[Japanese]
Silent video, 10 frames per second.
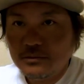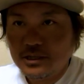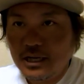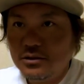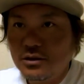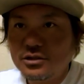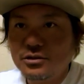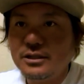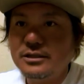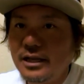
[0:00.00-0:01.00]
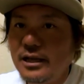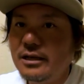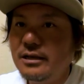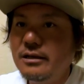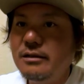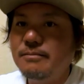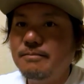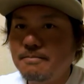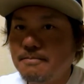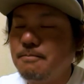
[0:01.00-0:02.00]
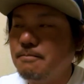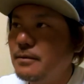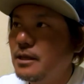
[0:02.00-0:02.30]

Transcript: ライトアクションですね。うん、で